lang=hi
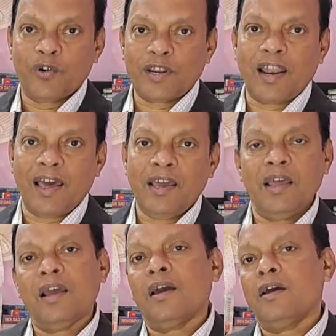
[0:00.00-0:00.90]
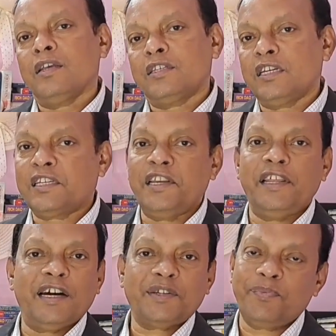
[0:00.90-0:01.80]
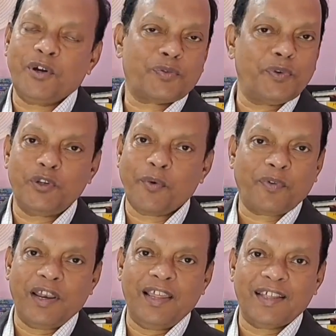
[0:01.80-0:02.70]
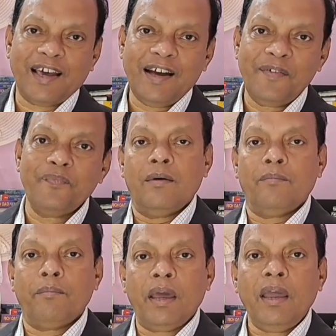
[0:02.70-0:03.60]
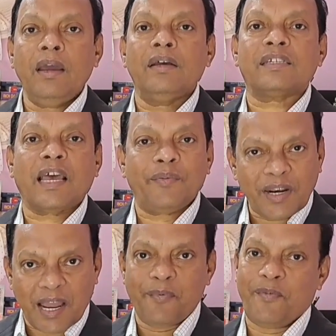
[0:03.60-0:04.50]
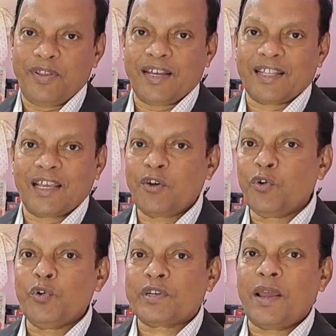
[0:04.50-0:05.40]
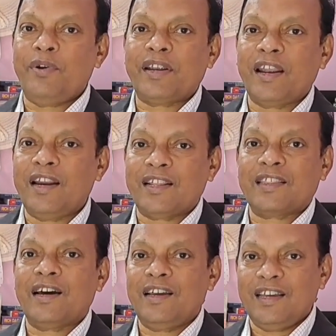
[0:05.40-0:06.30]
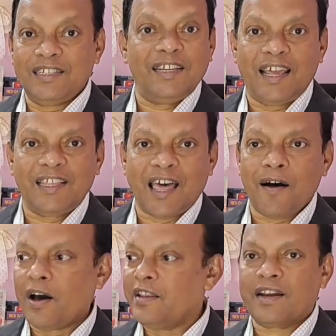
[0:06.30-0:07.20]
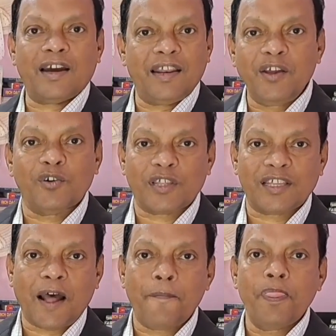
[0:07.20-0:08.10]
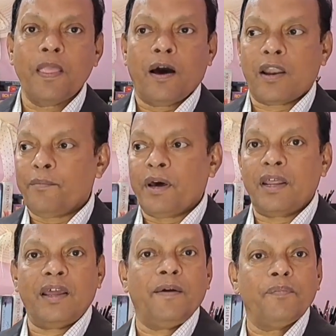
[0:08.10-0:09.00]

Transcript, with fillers: होटल है सिक्सटीन ईयर्स में उसमें जॉब कर लिया था मैं साइबर काफ़े में जाता था क्योंकि उस टाइम इंटरनेट इतना ईजी नहीं था हर जगह नहीं होता था और हमारे